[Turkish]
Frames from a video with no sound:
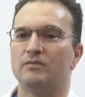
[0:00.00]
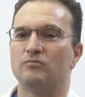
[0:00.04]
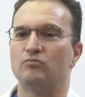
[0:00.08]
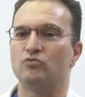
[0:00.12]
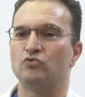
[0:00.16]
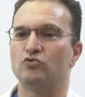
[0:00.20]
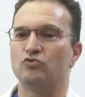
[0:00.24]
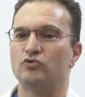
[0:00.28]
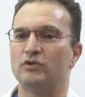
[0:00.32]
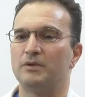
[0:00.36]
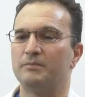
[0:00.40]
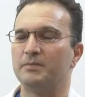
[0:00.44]

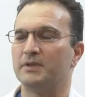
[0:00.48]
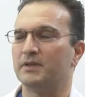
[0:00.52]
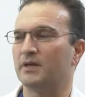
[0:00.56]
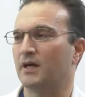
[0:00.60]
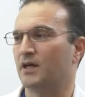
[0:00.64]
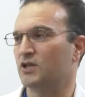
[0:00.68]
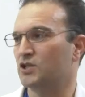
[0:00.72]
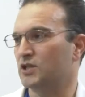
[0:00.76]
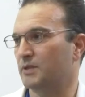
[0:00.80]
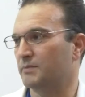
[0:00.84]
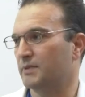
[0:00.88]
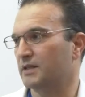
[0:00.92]
bunun da
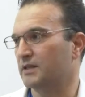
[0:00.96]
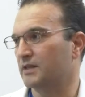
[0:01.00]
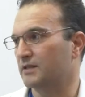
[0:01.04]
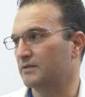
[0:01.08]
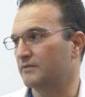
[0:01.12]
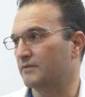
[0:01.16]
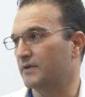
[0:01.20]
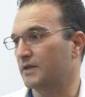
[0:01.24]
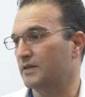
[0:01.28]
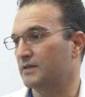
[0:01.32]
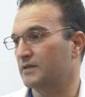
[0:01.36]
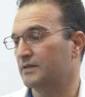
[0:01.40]
bir
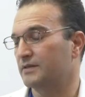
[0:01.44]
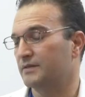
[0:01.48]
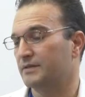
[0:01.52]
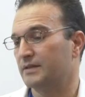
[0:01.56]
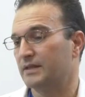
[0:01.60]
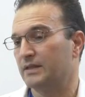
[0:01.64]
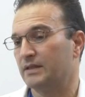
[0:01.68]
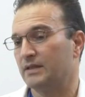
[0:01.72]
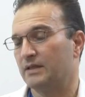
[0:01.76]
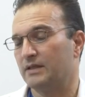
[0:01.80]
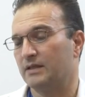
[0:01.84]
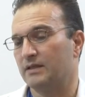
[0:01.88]
aşamaları var.
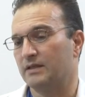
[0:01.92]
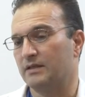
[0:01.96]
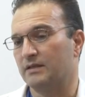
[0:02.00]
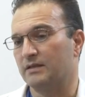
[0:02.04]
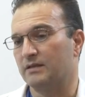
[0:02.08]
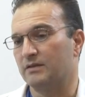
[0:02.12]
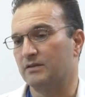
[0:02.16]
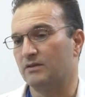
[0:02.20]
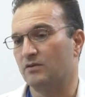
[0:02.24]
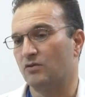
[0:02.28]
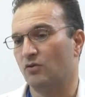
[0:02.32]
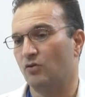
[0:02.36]
Ee,
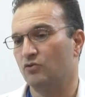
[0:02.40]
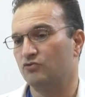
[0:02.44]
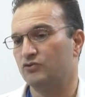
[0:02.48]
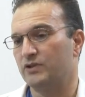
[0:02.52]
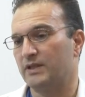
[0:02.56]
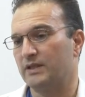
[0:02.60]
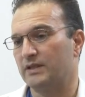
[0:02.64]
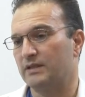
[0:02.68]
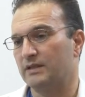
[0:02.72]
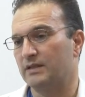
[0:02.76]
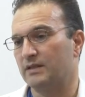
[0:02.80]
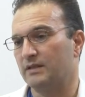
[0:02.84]

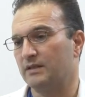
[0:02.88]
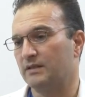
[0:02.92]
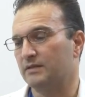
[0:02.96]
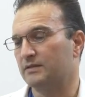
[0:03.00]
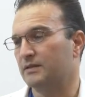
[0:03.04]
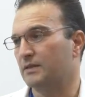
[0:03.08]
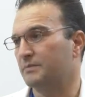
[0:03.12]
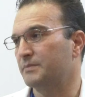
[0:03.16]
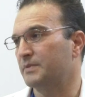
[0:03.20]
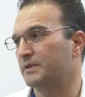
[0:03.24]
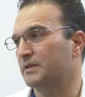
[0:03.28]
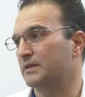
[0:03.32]
öncelikle
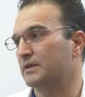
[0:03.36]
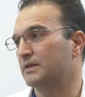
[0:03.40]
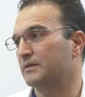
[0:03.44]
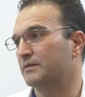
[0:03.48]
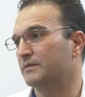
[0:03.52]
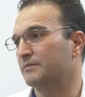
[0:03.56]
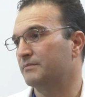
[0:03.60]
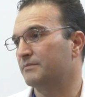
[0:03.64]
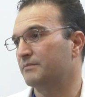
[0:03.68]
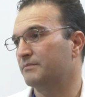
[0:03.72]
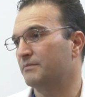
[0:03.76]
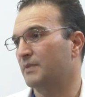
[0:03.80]
tabii
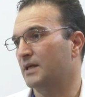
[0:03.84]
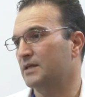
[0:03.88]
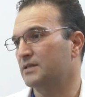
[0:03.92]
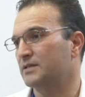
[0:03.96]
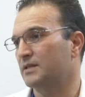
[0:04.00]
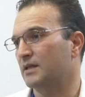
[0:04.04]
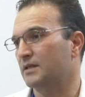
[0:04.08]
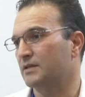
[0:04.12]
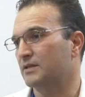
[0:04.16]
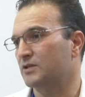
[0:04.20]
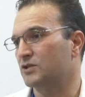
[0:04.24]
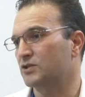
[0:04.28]

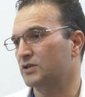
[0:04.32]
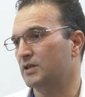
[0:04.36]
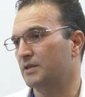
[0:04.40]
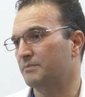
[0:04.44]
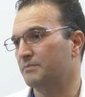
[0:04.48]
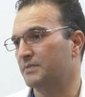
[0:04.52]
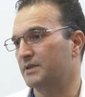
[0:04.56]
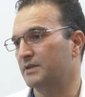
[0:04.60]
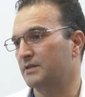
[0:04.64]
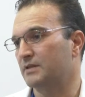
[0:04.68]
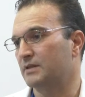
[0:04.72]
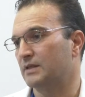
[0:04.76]

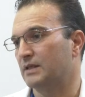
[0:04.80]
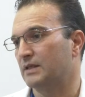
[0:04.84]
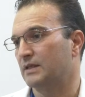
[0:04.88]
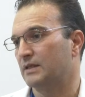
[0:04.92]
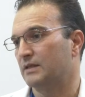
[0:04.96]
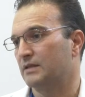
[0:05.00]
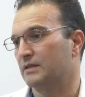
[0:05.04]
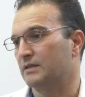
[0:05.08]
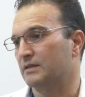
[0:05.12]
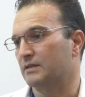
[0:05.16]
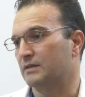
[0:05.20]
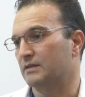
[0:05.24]
başlangıçta bir
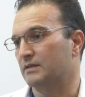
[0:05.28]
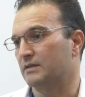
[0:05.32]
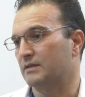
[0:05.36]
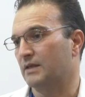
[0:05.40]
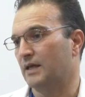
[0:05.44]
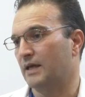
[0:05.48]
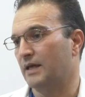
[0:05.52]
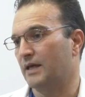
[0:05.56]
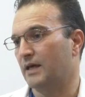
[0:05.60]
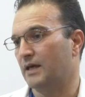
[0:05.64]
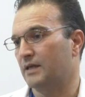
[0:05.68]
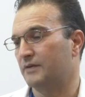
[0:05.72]

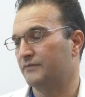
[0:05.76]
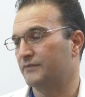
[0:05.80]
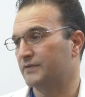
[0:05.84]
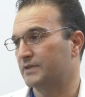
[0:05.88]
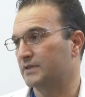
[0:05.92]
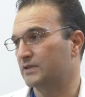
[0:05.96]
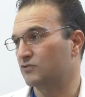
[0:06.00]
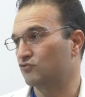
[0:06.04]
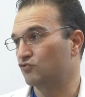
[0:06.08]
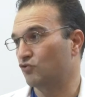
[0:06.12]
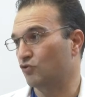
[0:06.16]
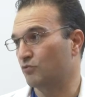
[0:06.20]
e, eğer
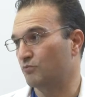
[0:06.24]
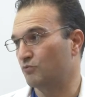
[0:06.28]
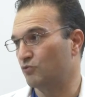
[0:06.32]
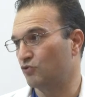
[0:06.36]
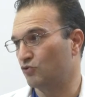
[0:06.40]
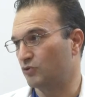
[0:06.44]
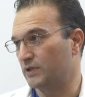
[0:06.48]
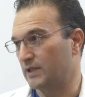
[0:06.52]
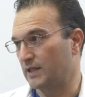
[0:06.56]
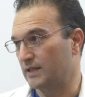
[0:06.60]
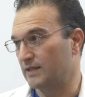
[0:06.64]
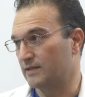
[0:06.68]
fıtık çok
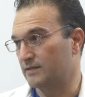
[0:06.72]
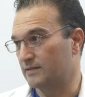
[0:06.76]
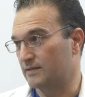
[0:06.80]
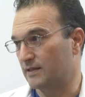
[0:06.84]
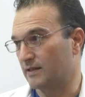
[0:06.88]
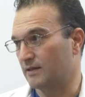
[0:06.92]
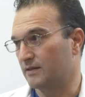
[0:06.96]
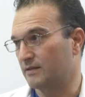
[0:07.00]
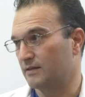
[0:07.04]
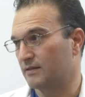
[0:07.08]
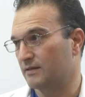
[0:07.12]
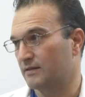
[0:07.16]
büyük
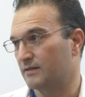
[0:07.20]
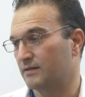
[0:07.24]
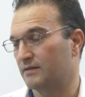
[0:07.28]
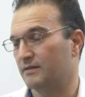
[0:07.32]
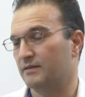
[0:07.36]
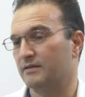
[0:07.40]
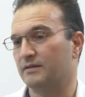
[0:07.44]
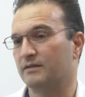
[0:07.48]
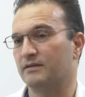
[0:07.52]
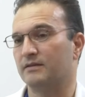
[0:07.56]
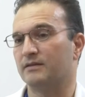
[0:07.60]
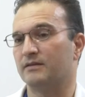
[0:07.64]
değilse,
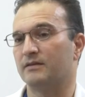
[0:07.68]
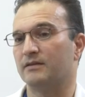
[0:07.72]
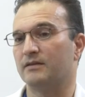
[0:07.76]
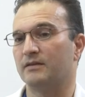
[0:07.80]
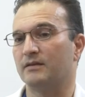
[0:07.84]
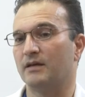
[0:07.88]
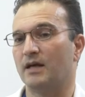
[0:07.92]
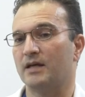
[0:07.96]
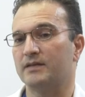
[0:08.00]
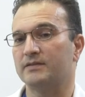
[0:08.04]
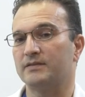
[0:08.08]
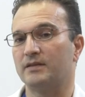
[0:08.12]

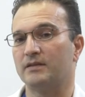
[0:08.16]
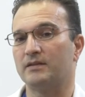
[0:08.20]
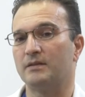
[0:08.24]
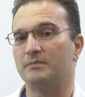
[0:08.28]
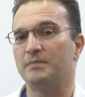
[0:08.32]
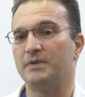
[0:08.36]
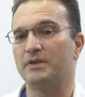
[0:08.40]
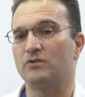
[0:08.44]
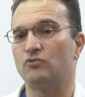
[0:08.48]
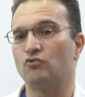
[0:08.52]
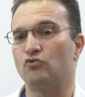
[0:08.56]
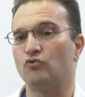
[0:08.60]
e,
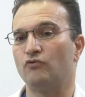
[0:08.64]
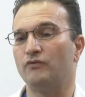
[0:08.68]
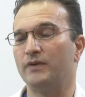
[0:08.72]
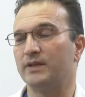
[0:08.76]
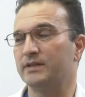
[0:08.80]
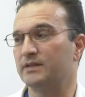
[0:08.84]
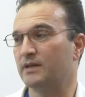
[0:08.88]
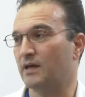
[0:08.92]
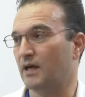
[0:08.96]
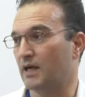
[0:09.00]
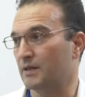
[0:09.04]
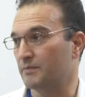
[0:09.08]
hastada bir
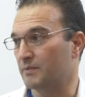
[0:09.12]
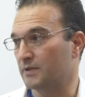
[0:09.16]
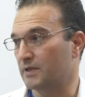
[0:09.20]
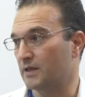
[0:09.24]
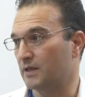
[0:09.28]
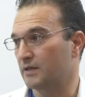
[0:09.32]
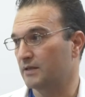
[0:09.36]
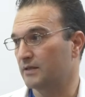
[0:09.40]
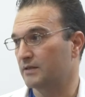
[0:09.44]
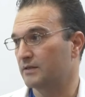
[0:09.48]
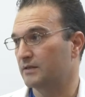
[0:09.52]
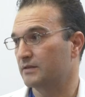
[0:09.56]
kuvvet
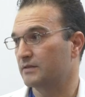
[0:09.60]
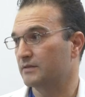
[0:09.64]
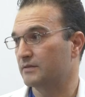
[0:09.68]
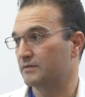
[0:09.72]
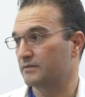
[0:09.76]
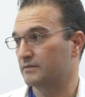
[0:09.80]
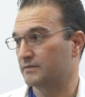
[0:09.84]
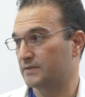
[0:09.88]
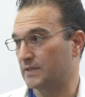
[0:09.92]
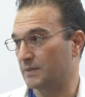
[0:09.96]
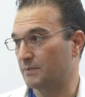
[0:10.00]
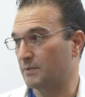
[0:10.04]
kaybına
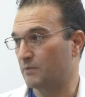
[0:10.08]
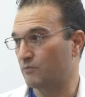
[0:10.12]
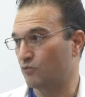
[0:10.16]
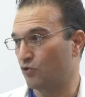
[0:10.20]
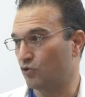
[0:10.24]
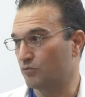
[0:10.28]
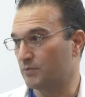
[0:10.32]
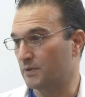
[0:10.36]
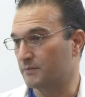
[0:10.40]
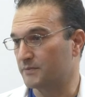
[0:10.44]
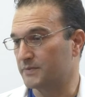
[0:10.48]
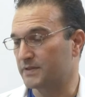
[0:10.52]
sebep
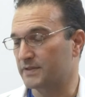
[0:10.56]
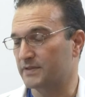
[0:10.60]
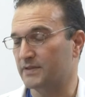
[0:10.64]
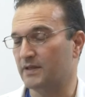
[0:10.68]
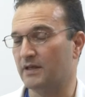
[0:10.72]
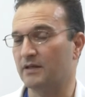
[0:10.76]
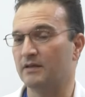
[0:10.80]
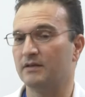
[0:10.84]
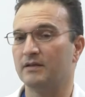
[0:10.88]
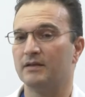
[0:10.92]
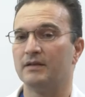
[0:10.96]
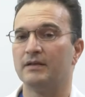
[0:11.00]

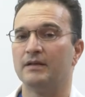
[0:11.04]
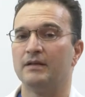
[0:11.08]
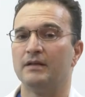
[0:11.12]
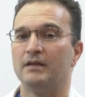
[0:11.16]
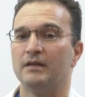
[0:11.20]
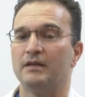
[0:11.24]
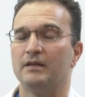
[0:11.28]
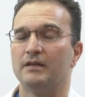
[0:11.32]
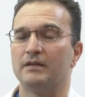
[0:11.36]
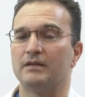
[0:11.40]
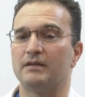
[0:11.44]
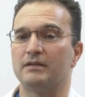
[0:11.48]
olmamışsa,
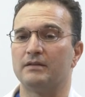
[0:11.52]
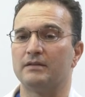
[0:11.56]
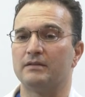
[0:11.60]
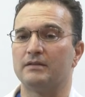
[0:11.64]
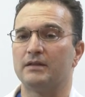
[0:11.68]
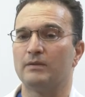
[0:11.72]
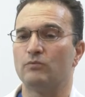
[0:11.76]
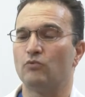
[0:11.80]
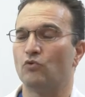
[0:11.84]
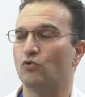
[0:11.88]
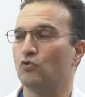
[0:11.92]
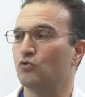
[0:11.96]
e,
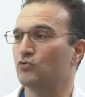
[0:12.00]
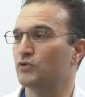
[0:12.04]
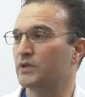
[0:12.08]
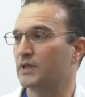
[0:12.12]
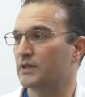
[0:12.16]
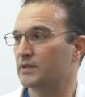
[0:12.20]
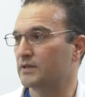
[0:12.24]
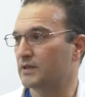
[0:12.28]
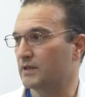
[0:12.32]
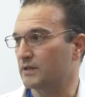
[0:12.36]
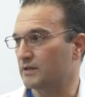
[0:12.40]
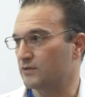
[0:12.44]
tabii
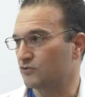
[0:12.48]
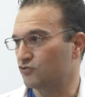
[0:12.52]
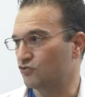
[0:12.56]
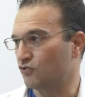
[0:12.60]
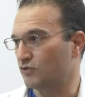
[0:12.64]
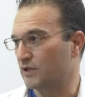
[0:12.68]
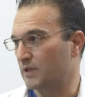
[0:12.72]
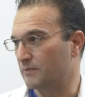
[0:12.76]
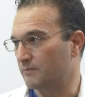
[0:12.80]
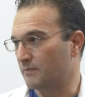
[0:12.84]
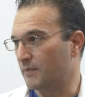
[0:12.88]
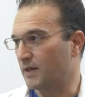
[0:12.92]
onları da
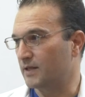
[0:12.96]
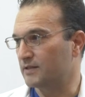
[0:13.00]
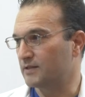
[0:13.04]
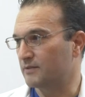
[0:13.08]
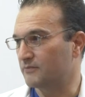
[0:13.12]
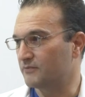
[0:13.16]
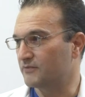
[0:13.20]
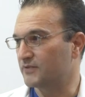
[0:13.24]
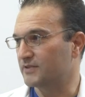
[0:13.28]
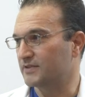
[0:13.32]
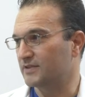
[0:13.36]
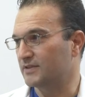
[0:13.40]
söyleyeyim.
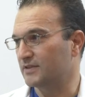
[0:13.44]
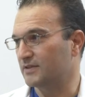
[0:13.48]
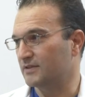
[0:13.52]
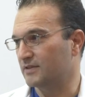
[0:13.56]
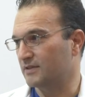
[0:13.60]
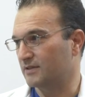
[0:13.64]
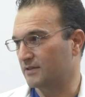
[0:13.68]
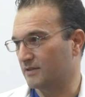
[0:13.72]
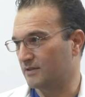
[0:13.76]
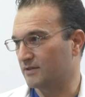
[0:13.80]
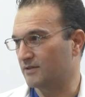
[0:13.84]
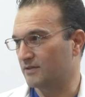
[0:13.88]
Madem
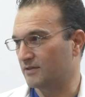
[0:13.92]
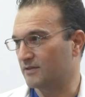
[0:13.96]
fıtığı